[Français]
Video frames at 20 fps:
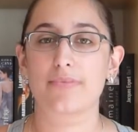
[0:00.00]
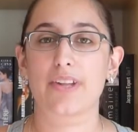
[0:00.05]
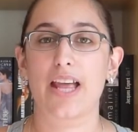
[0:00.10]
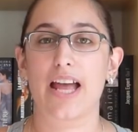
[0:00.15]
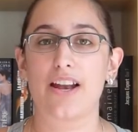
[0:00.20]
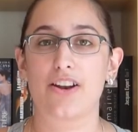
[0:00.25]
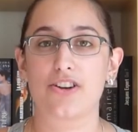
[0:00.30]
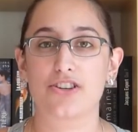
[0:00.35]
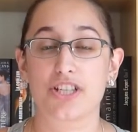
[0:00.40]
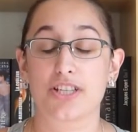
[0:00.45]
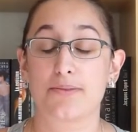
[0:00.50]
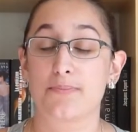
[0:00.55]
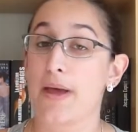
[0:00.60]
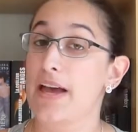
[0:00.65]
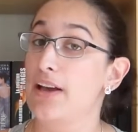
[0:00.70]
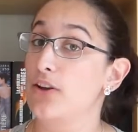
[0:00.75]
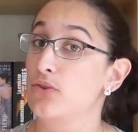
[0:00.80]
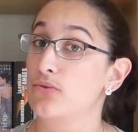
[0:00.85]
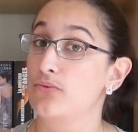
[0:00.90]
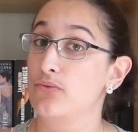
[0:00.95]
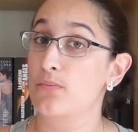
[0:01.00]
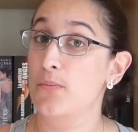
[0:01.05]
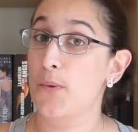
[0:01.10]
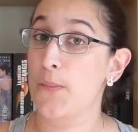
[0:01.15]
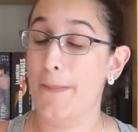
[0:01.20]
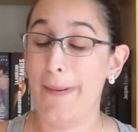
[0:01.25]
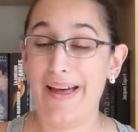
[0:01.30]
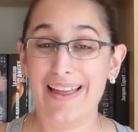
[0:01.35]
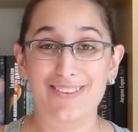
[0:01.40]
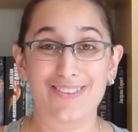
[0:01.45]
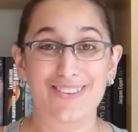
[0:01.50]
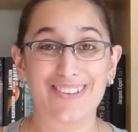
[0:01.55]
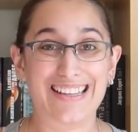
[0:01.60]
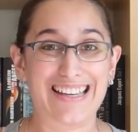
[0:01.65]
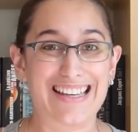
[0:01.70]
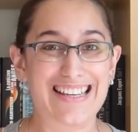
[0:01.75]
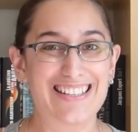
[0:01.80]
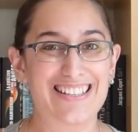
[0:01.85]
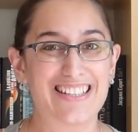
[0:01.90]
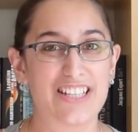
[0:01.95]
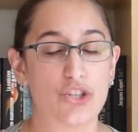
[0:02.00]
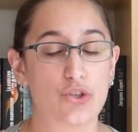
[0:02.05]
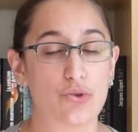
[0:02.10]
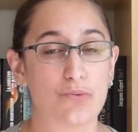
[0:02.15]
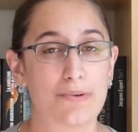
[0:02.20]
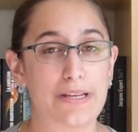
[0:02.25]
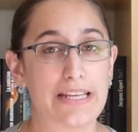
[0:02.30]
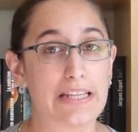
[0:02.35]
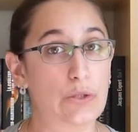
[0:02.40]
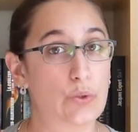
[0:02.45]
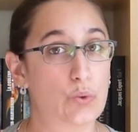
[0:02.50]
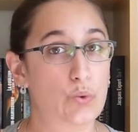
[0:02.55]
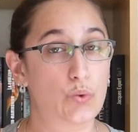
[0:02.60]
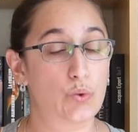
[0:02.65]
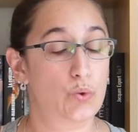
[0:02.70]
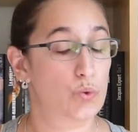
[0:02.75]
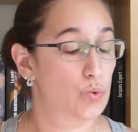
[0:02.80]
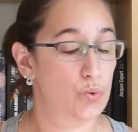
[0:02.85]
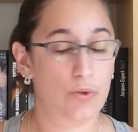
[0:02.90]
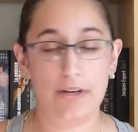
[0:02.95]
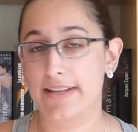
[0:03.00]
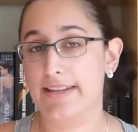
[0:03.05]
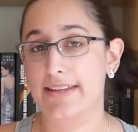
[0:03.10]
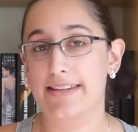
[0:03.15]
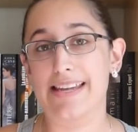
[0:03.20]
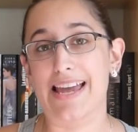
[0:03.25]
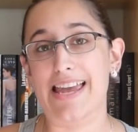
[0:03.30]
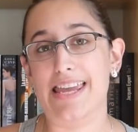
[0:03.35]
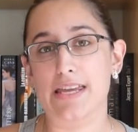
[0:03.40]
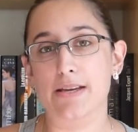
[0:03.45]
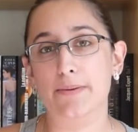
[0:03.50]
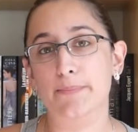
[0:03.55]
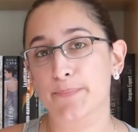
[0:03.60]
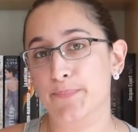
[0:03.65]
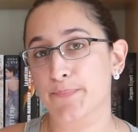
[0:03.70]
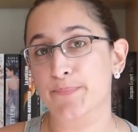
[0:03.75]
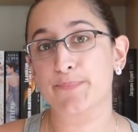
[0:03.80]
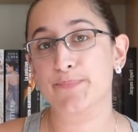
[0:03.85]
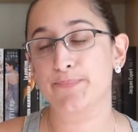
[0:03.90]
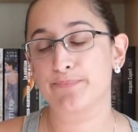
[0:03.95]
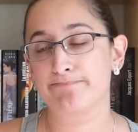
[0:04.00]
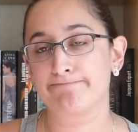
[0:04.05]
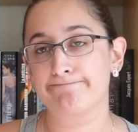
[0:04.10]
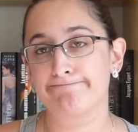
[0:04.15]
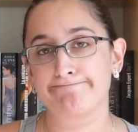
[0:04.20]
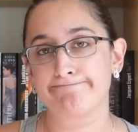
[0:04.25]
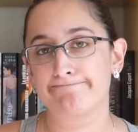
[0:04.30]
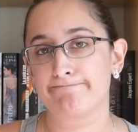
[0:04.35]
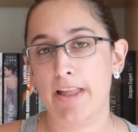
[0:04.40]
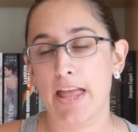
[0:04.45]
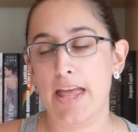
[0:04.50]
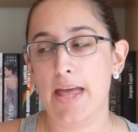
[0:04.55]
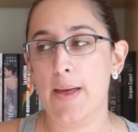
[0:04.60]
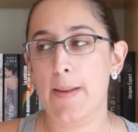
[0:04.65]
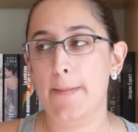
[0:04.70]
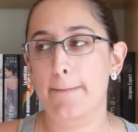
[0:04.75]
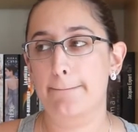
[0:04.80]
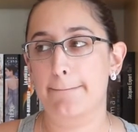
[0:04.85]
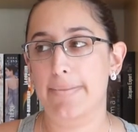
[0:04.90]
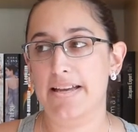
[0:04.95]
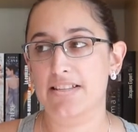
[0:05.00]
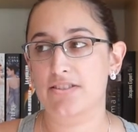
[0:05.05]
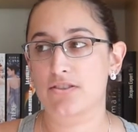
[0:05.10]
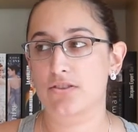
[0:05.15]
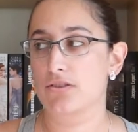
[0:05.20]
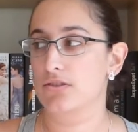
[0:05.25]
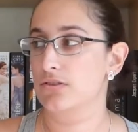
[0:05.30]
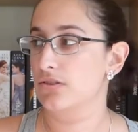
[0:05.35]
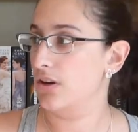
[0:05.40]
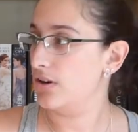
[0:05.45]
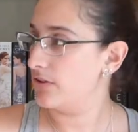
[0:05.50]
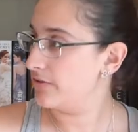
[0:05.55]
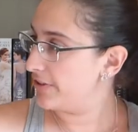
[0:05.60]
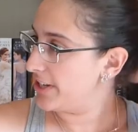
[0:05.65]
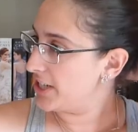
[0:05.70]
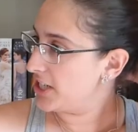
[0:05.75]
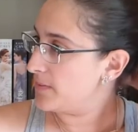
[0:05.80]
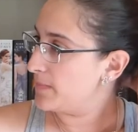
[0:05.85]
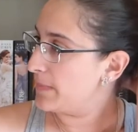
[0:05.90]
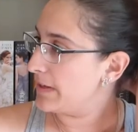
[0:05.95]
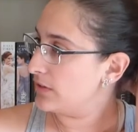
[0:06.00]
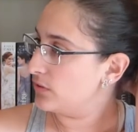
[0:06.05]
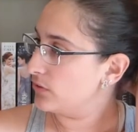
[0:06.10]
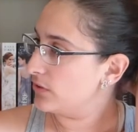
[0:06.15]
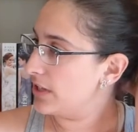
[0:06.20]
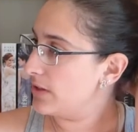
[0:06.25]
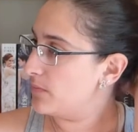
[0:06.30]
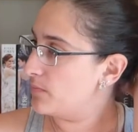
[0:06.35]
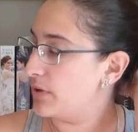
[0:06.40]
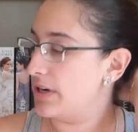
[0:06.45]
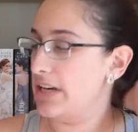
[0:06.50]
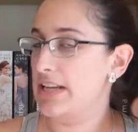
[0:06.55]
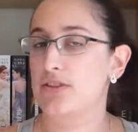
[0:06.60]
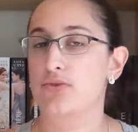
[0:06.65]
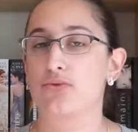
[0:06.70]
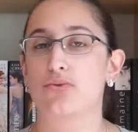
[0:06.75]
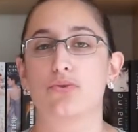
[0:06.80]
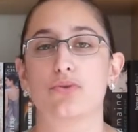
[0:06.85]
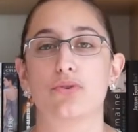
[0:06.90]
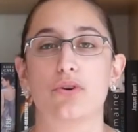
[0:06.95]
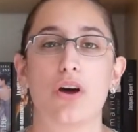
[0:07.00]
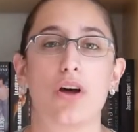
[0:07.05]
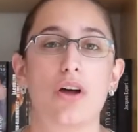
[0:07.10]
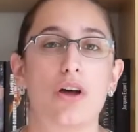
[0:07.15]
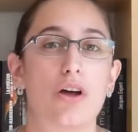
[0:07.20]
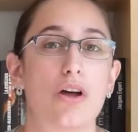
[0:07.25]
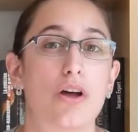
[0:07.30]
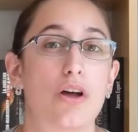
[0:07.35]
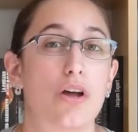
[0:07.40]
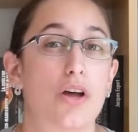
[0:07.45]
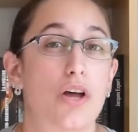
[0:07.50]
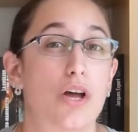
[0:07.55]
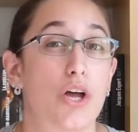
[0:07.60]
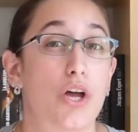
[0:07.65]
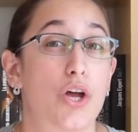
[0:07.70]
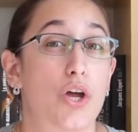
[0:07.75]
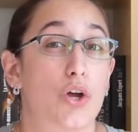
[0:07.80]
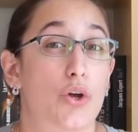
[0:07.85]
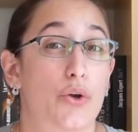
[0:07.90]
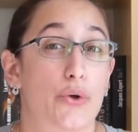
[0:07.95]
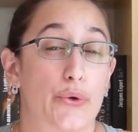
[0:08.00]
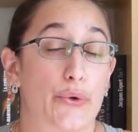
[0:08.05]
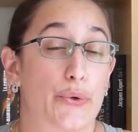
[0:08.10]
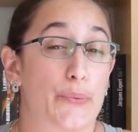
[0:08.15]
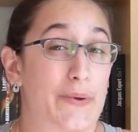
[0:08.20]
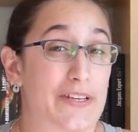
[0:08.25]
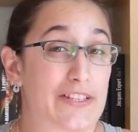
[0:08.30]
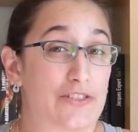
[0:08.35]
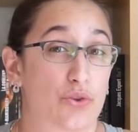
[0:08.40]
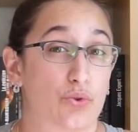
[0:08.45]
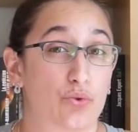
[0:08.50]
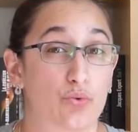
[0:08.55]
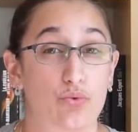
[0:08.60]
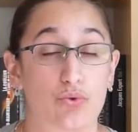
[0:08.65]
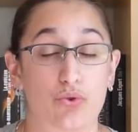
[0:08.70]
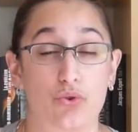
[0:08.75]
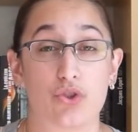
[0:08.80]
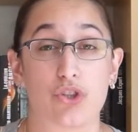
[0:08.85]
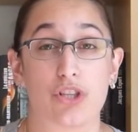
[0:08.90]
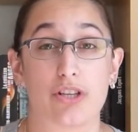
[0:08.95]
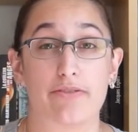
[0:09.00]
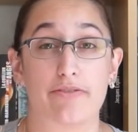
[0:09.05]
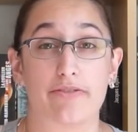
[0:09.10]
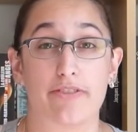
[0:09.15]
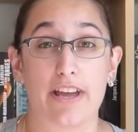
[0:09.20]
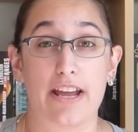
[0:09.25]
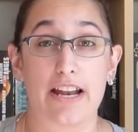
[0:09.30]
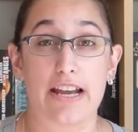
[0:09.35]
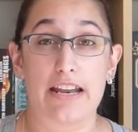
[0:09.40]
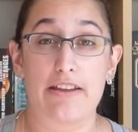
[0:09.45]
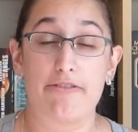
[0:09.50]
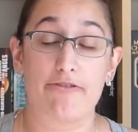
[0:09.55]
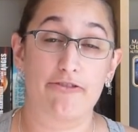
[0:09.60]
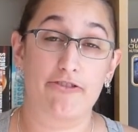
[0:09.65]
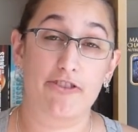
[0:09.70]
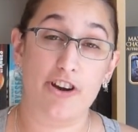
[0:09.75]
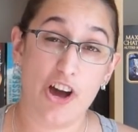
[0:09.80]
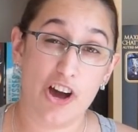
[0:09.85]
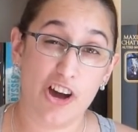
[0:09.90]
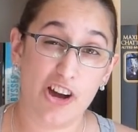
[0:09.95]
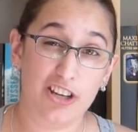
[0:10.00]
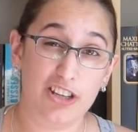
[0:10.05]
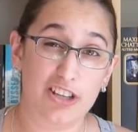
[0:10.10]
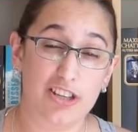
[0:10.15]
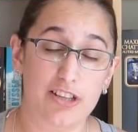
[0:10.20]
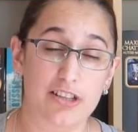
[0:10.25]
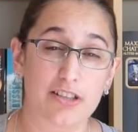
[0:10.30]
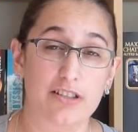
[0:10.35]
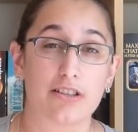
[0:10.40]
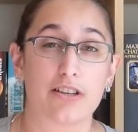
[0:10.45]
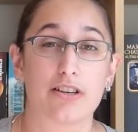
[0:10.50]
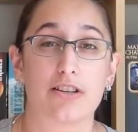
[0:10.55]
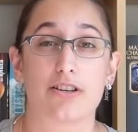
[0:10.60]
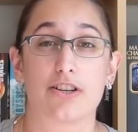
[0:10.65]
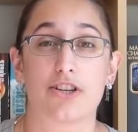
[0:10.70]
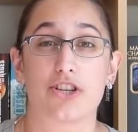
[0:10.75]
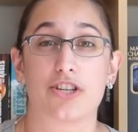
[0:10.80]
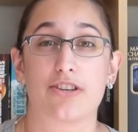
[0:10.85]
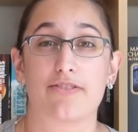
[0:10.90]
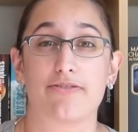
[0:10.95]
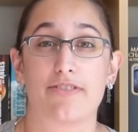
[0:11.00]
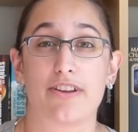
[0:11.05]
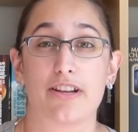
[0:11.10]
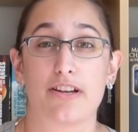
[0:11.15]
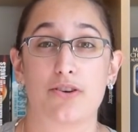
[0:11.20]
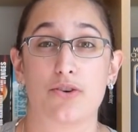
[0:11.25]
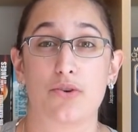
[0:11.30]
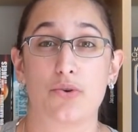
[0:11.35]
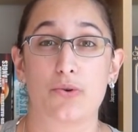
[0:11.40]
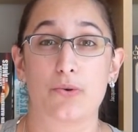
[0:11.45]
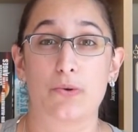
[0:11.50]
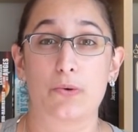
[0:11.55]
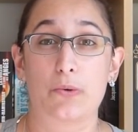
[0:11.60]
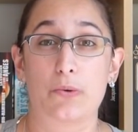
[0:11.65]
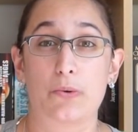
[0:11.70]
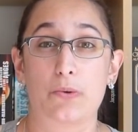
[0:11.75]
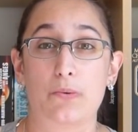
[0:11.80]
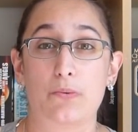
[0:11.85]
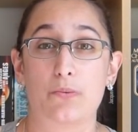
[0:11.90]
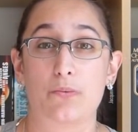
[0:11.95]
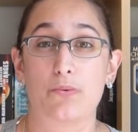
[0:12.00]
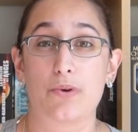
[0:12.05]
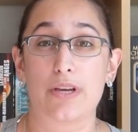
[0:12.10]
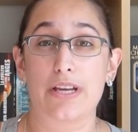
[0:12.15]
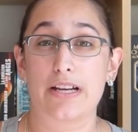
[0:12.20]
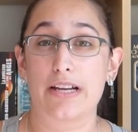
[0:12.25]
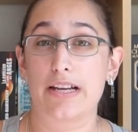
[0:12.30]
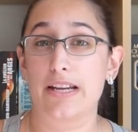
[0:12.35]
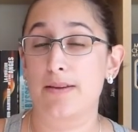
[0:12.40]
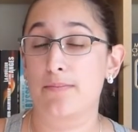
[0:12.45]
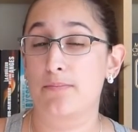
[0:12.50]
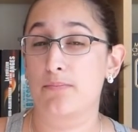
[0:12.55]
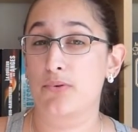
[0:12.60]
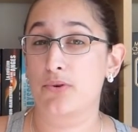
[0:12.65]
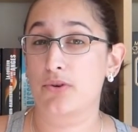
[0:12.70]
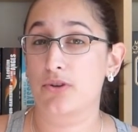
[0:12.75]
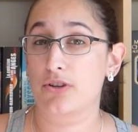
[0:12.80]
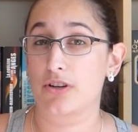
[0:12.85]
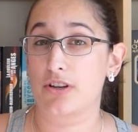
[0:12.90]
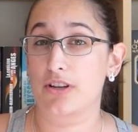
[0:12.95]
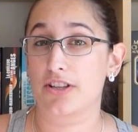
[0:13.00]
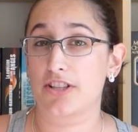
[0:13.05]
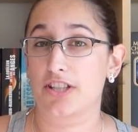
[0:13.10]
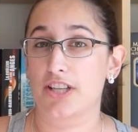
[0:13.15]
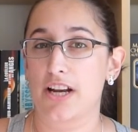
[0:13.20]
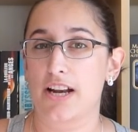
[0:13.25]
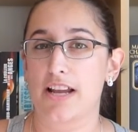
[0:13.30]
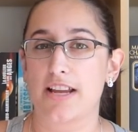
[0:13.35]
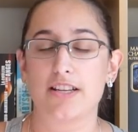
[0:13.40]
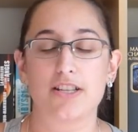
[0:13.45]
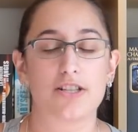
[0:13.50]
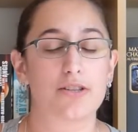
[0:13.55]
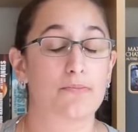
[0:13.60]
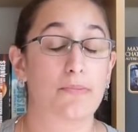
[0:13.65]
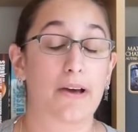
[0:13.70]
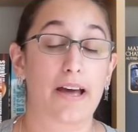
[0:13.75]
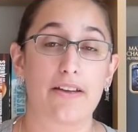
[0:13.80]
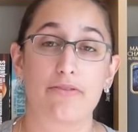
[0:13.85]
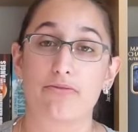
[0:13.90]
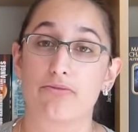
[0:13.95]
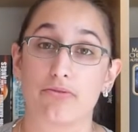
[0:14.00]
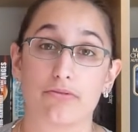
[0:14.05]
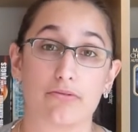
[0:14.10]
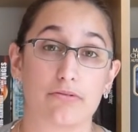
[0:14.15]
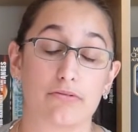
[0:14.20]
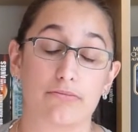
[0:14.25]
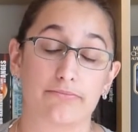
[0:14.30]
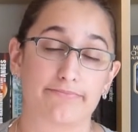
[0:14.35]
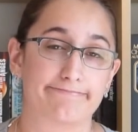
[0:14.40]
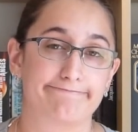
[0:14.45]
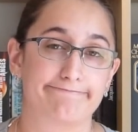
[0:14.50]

Alors j'espère que vous me pardonnerez si j'oublie tous les détails. Parce que en fait j'ai pas tourné de point lecture. Euh, parce qu'en août j'ai fait les vlogs, euh, j'ai fait le Weekly Book Color Challenge, bref, euh,